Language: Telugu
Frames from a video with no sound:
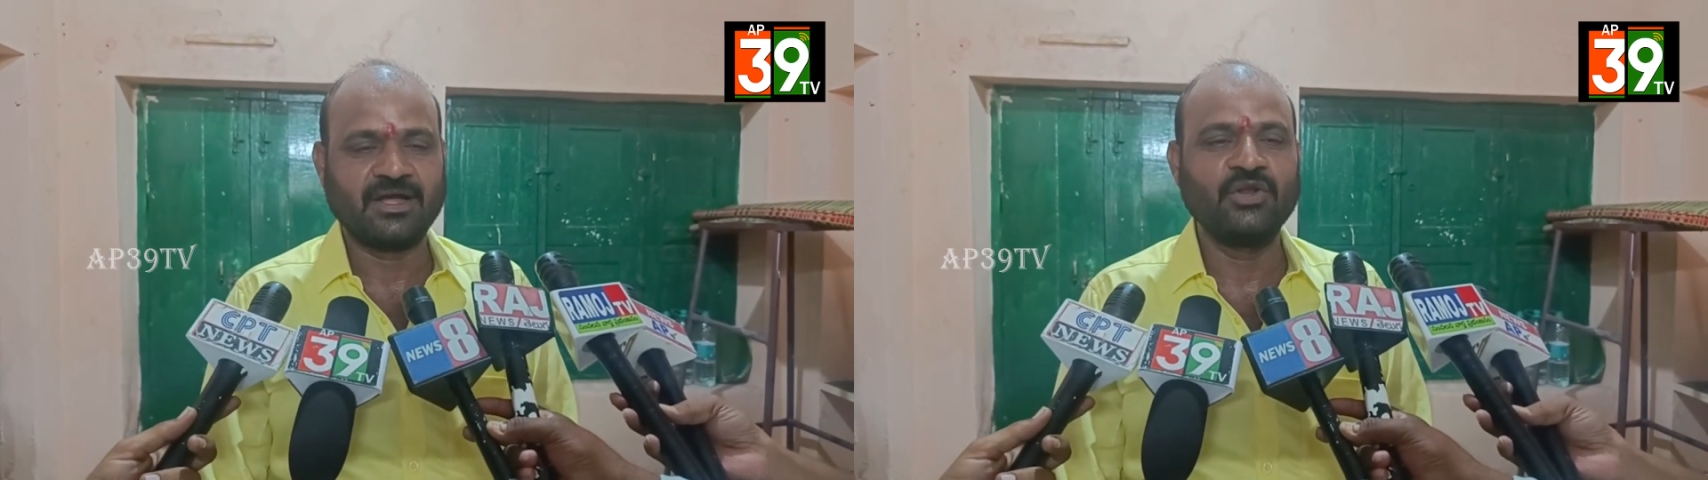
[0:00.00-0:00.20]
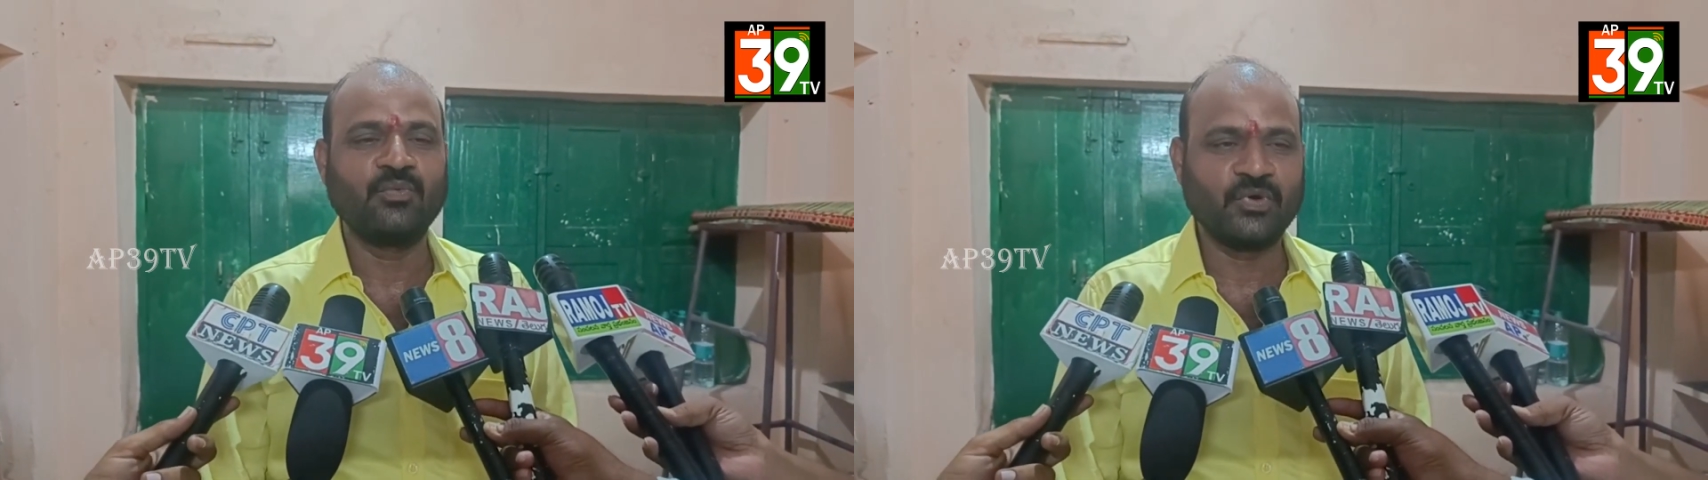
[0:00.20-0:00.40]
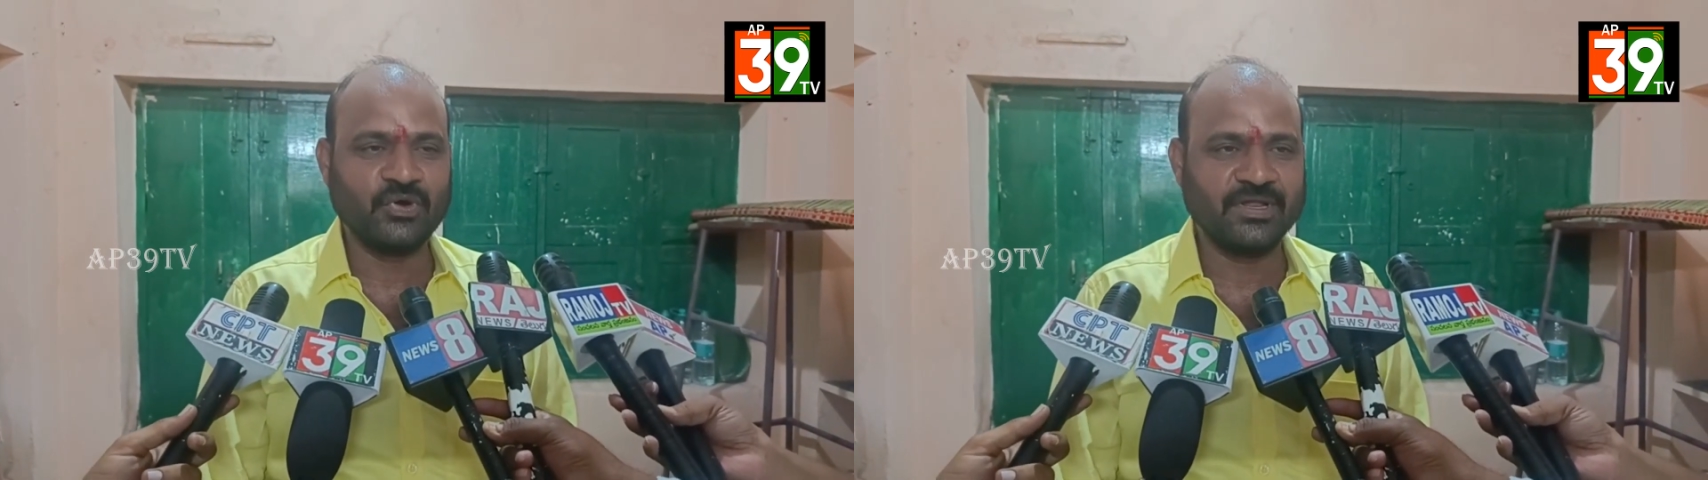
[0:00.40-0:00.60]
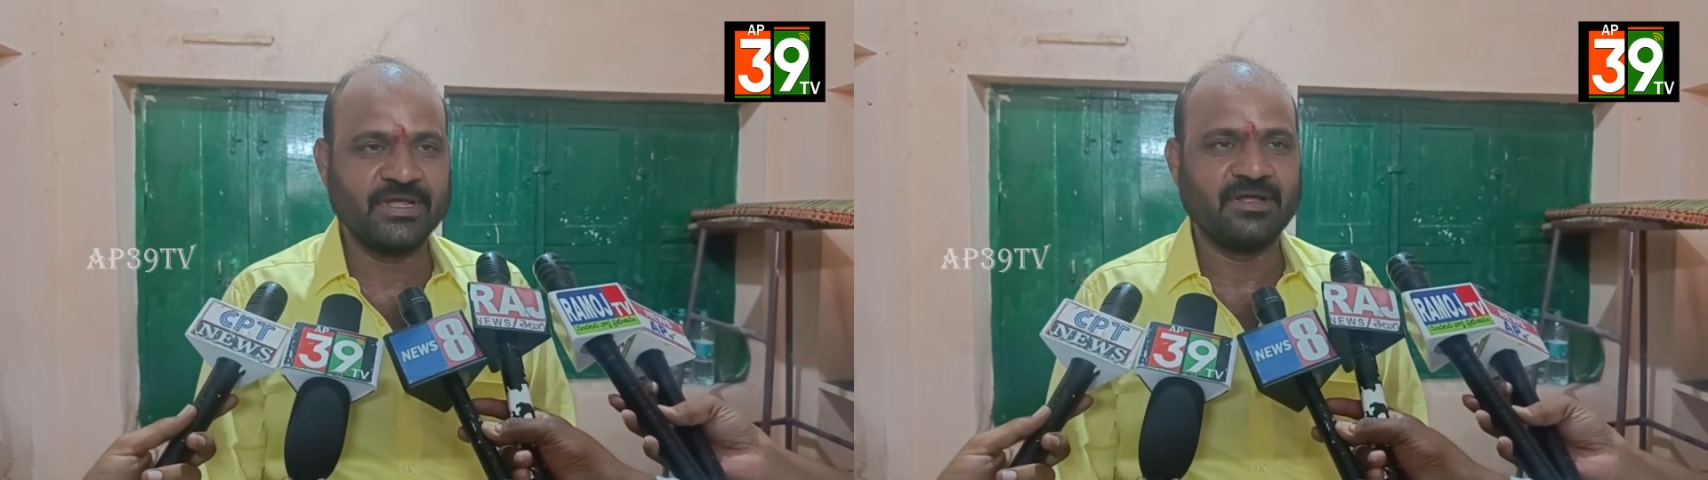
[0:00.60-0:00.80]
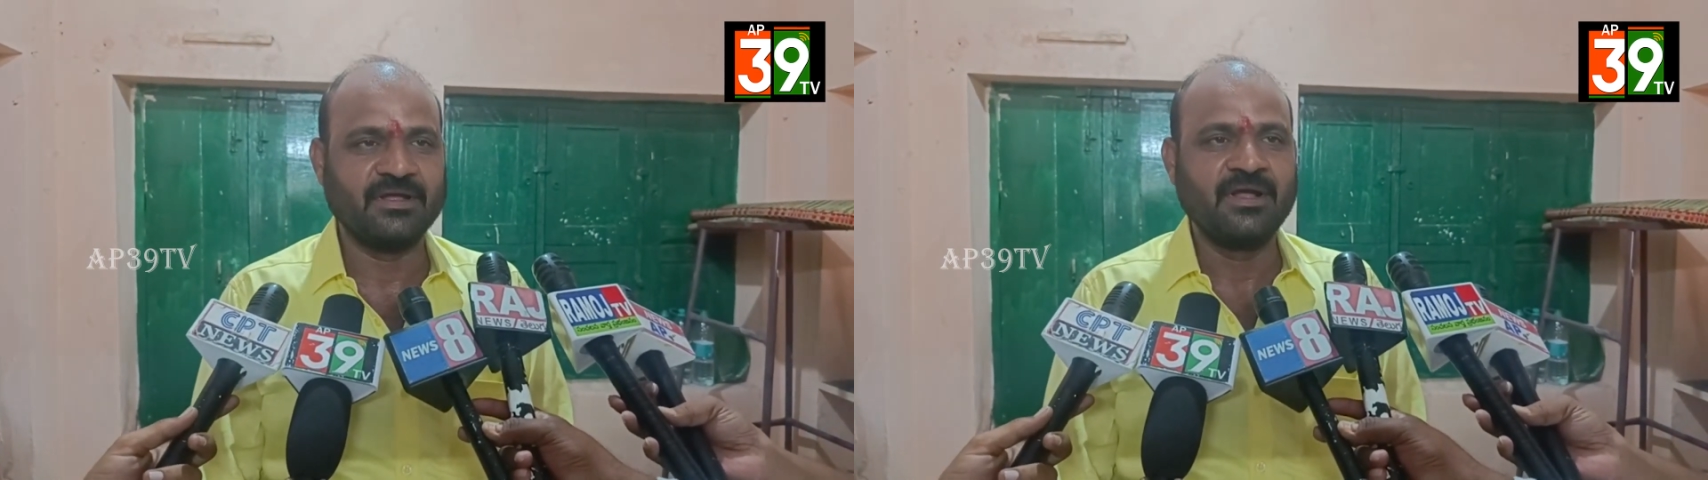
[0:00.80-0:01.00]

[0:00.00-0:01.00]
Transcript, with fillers: కలుపుకొని